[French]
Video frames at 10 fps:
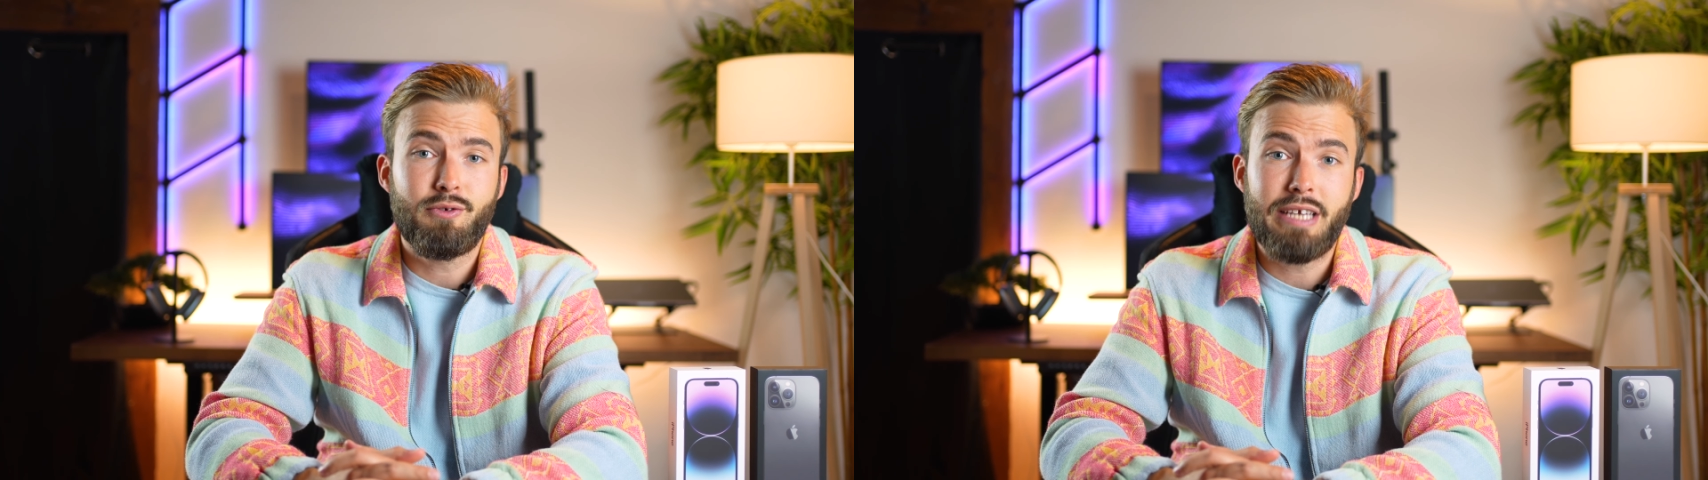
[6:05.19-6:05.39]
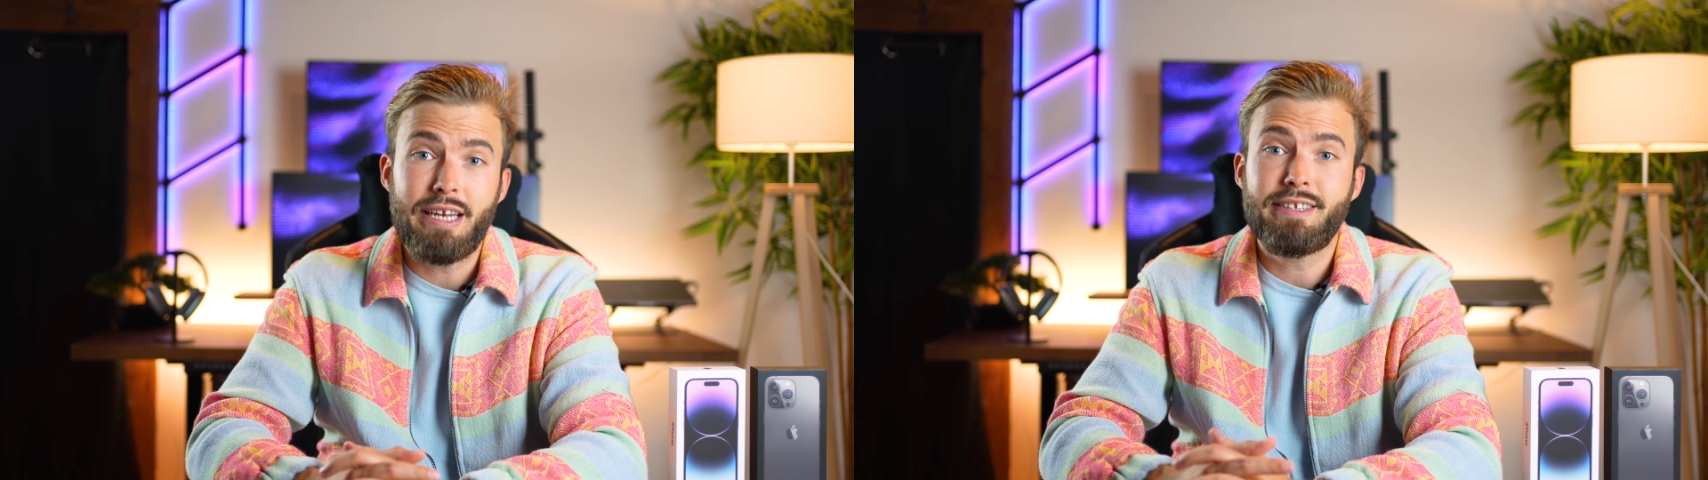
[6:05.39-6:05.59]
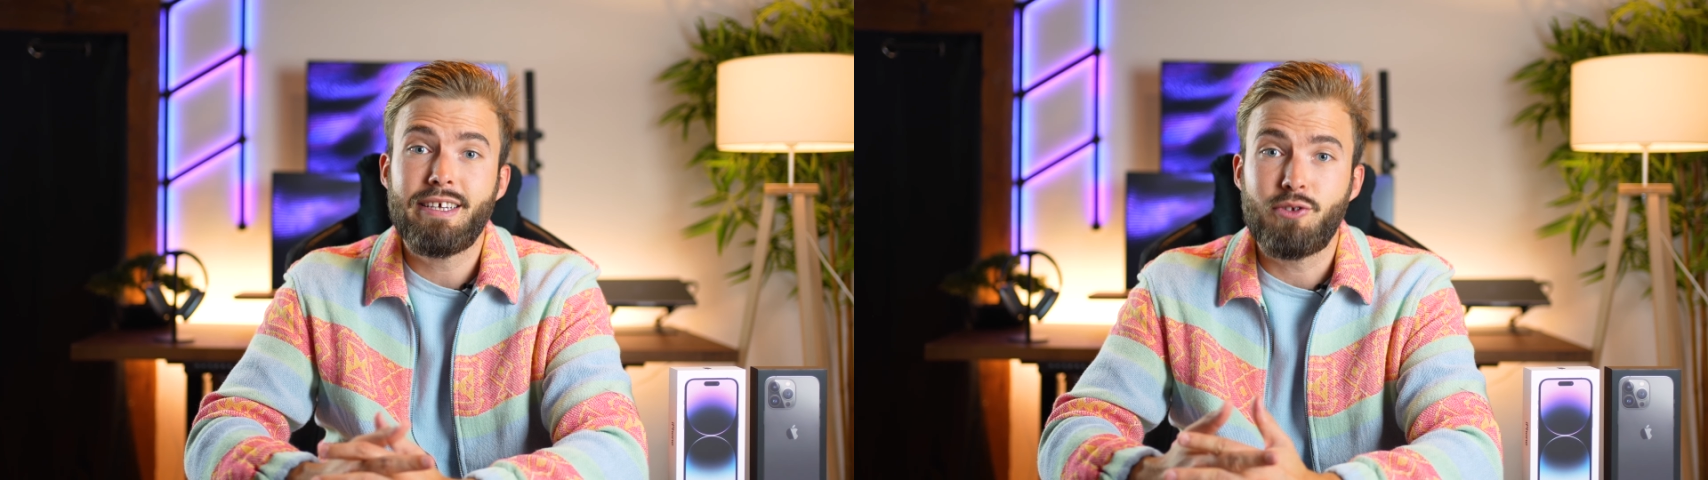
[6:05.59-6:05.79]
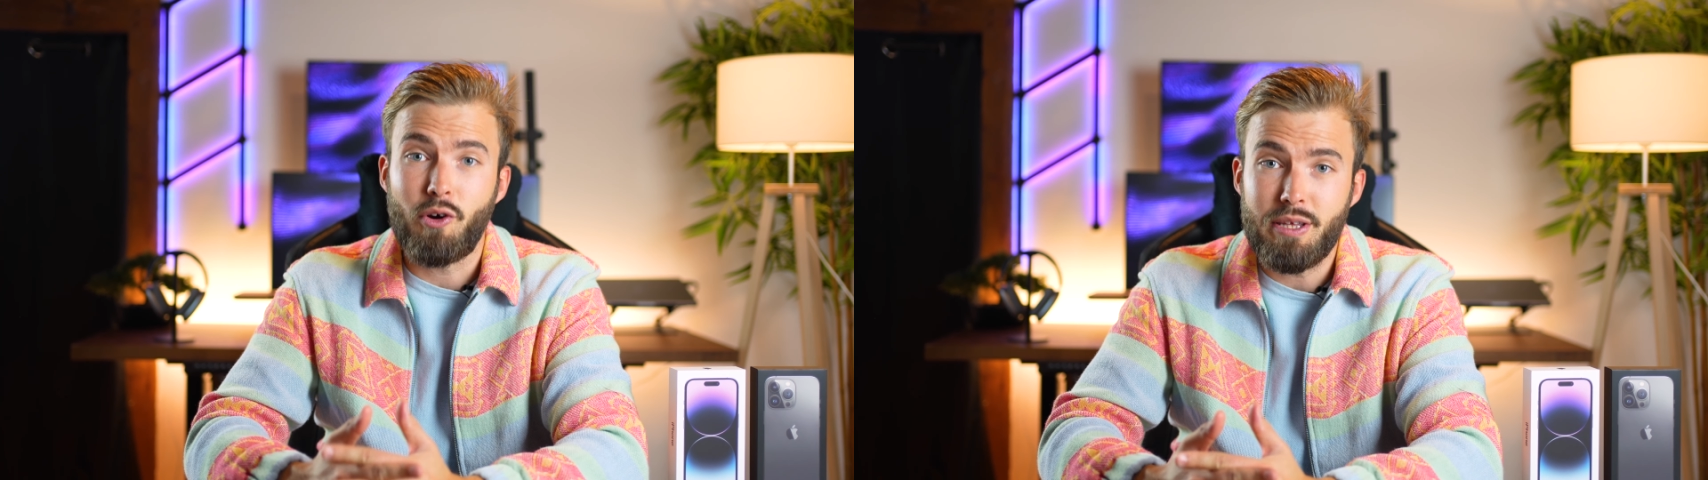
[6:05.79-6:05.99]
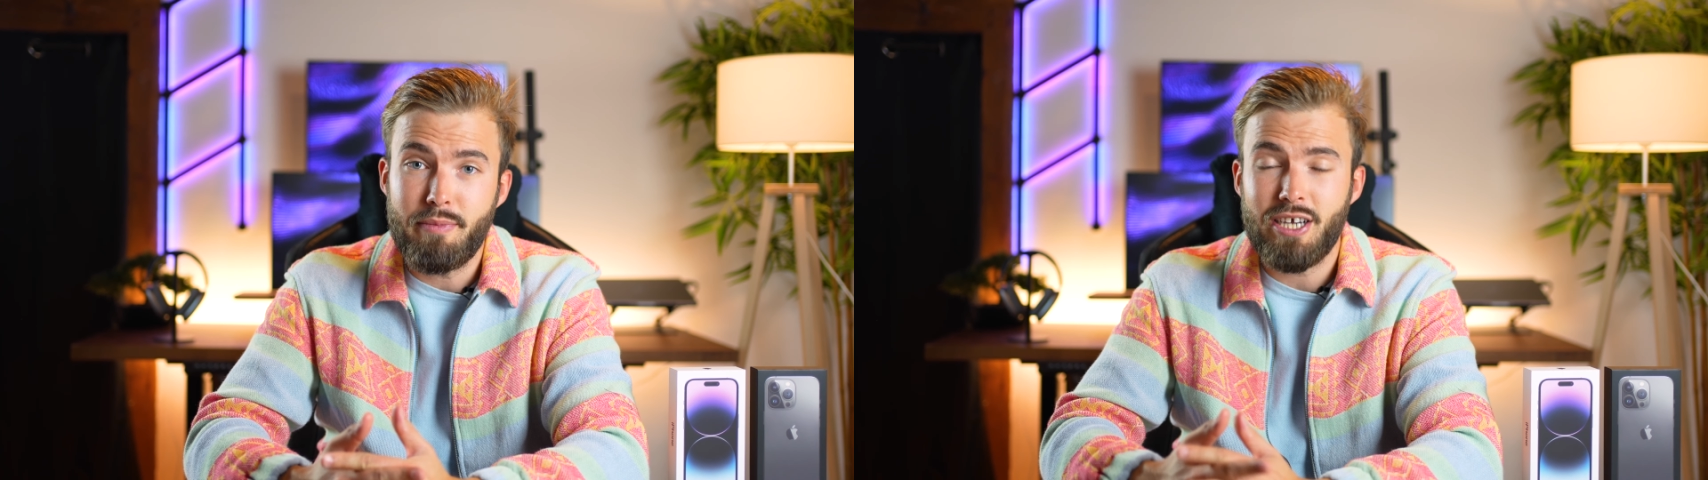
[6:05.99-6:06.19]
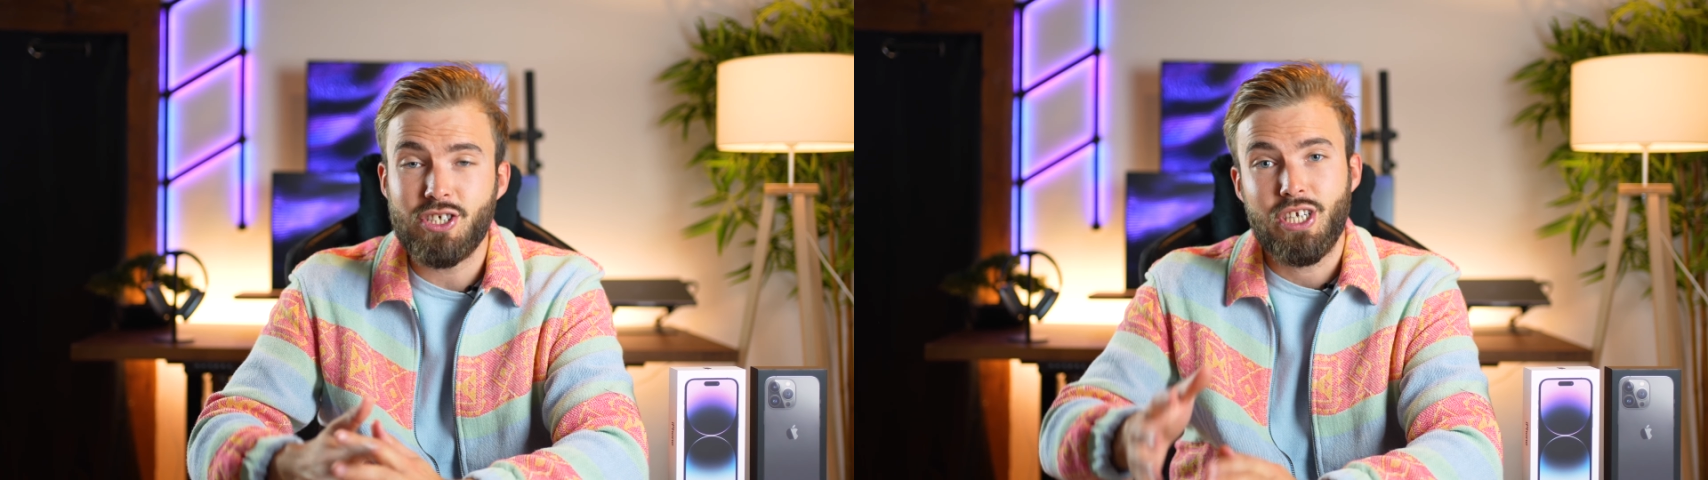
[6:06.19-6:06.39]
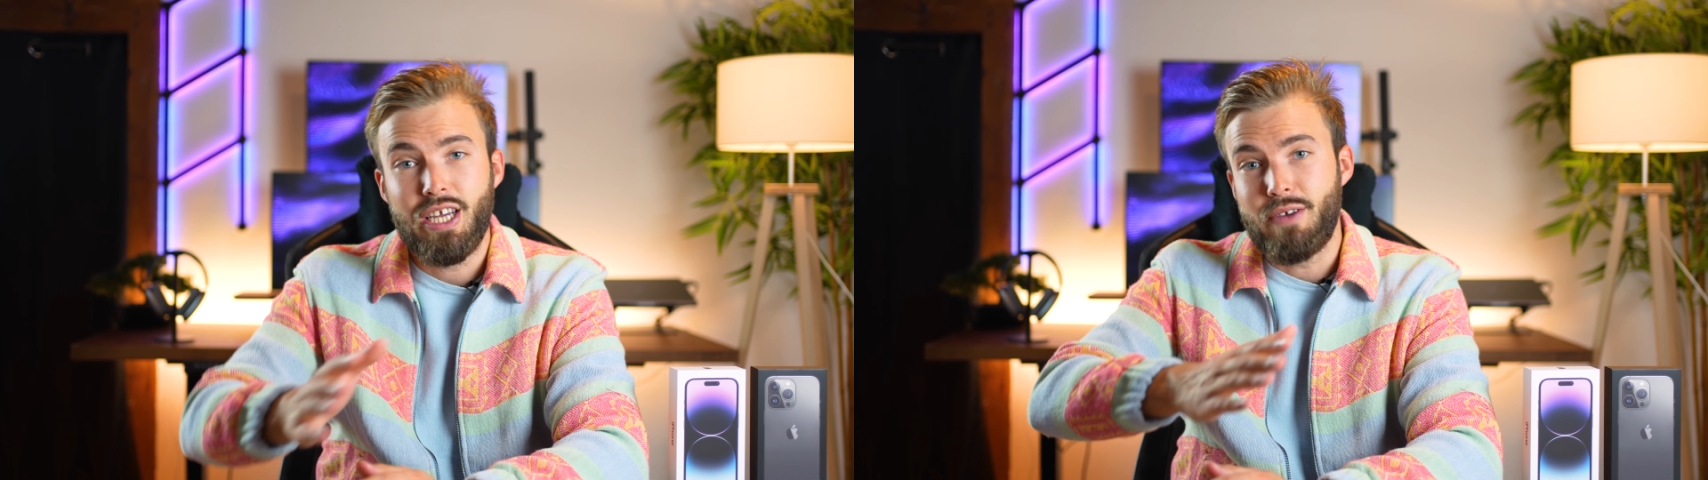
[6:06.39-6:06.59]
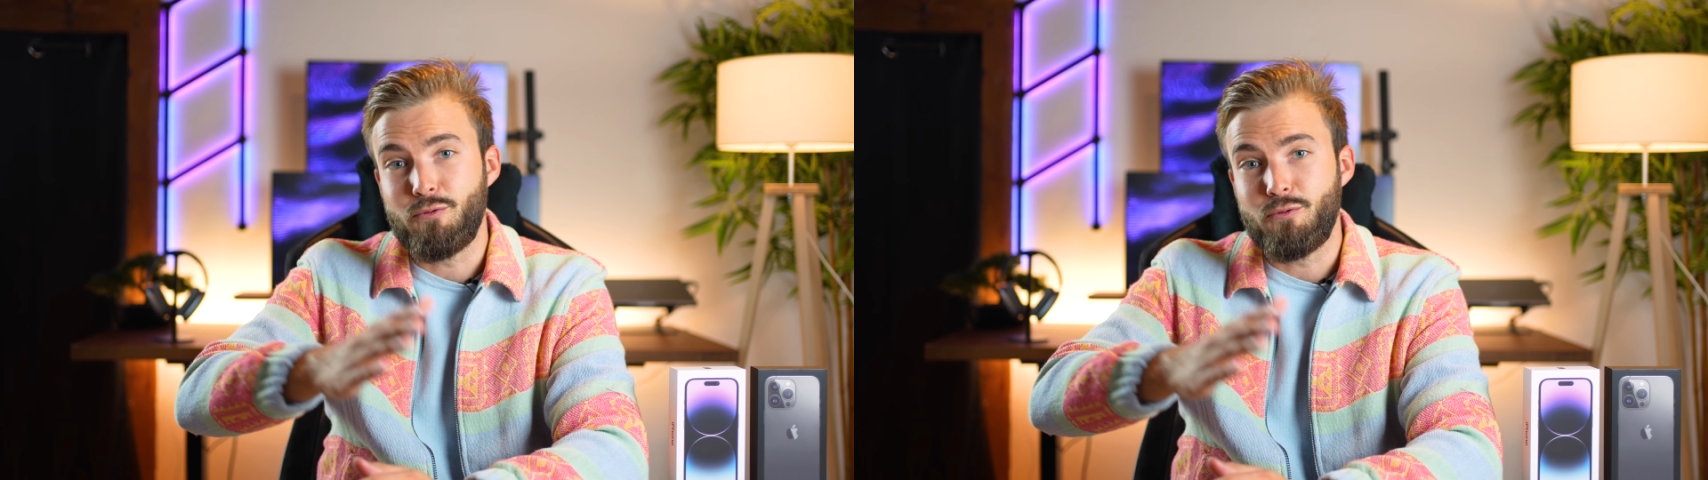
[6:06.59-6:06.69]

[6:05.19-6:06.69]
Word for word: de qualité dans l'image,